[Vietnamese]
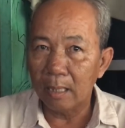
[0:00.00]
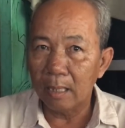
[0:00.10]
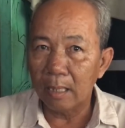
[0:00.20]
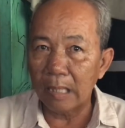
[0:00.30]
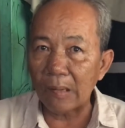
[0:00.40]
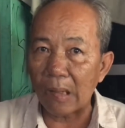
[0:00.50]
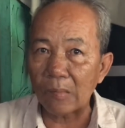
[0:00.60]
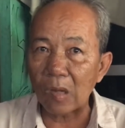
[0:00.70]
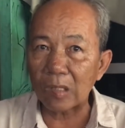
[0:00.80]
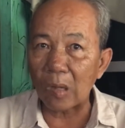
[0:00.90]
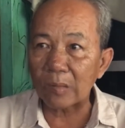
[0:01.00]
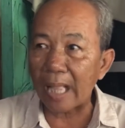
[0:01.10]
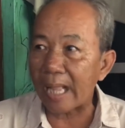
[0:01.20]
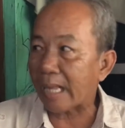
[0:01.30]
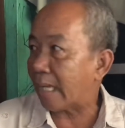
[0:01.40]
nếu không có chỗ
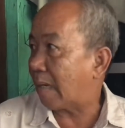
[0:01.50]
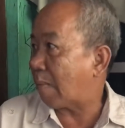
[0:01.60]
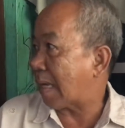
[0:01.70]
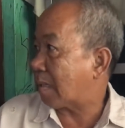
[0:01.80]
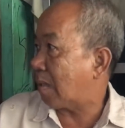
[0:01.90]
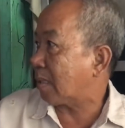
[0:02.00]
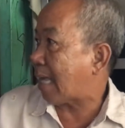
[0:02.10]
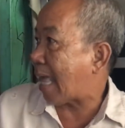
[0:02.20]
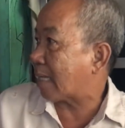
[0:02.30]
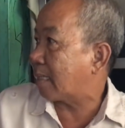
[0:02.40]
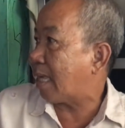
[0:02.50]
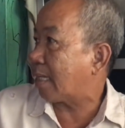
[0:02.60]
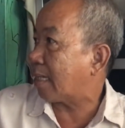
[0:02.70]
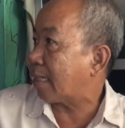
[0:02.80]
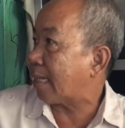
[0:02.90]
té hay là hoặc có sàn
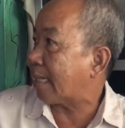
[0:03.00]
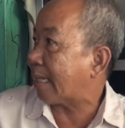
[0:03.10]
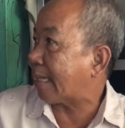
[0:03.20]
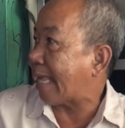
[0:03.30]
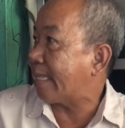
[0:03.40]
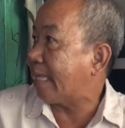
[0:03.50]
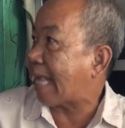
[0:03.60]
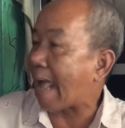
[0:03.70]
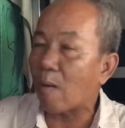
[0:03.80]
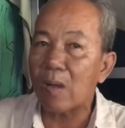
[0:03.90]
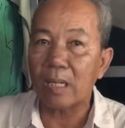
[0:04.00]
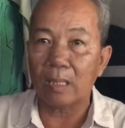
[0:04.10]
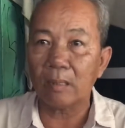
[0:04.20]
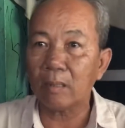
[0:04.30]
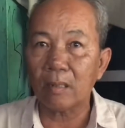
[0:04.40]
hay cái cái cây gì cao á
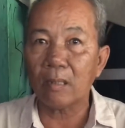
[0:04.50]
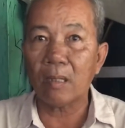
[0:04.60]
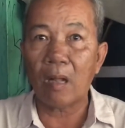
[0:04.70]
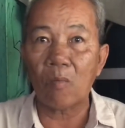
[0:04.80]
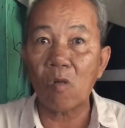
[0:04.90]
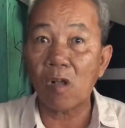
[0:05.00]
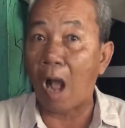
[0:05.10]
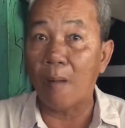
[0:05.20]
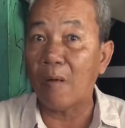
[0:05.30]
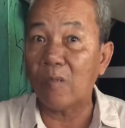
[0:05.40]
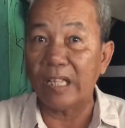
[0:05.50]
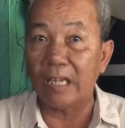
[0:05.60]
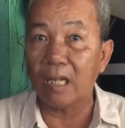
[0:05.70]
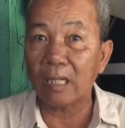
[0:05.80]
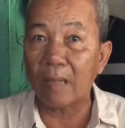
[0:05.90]
nó nó nó không có khòm không có gì
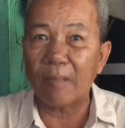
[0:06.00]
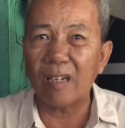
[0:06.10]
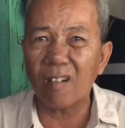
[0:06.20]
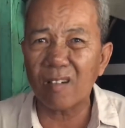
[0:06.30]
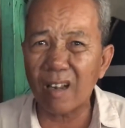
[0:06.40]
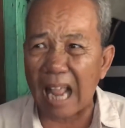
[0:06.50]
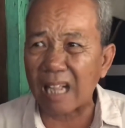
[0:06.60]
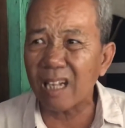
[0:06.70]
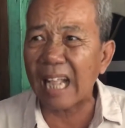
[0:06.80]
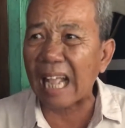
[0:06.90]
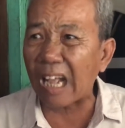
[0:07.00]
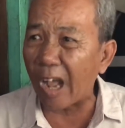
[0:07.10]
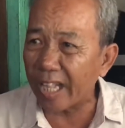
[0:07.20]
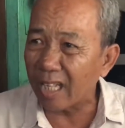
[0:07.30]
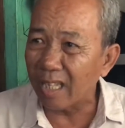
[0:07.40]
được cho bị nó nó đã cứng ngắc
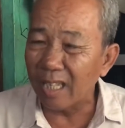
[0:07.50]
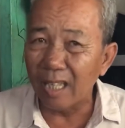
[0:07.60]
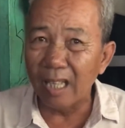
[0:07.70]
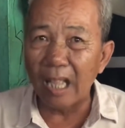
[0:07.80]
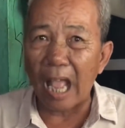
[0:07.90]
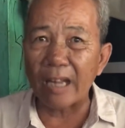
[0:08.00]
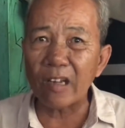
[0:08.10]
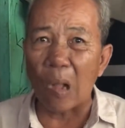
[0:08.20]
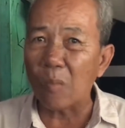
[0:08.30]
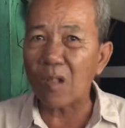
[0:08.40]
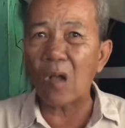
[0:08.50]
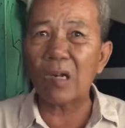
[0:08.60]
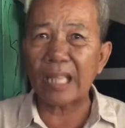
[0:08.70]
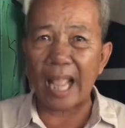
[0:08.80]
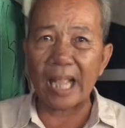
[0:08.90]
rồi hãy nó đụng vô
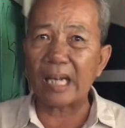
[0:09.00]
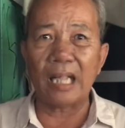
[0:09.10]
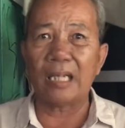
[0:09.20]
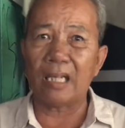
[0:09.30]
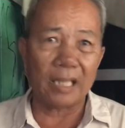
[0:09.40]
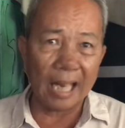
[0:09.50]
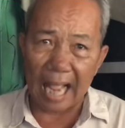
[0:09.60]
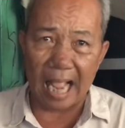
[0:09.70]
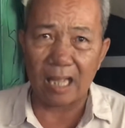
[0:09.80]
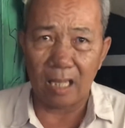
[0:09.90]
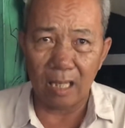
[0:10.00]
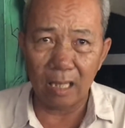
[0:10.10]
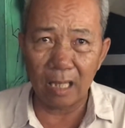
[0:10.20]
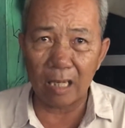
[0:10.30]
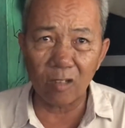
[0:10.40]
nó té là nó chết à
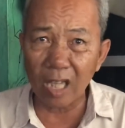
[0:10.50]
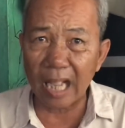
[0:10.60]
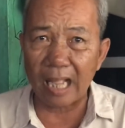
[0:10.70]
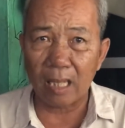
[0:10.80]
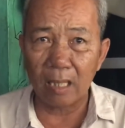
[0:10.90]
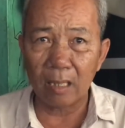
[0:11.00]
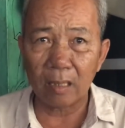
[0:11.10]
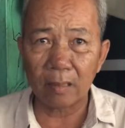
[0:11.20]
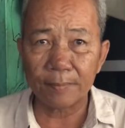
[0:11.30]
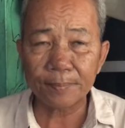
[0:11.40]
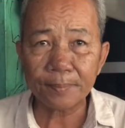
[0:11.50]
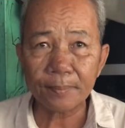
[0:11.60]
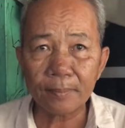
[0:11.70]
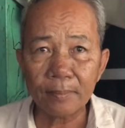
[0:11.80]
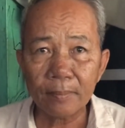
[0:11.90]
mà hồi xưa à. hồi xưa mình mới
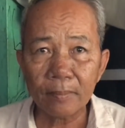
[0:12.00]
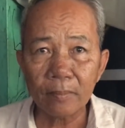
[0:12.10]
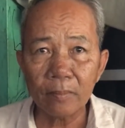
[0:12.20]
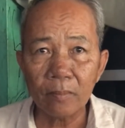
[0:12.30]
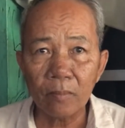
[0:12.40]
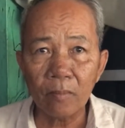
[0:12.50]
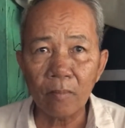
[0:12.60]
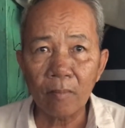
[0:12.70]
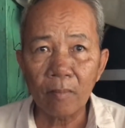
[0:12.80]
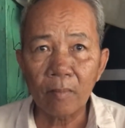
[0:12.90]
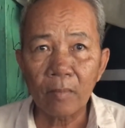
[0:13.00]
có linh miêu hay là sao chứ tôi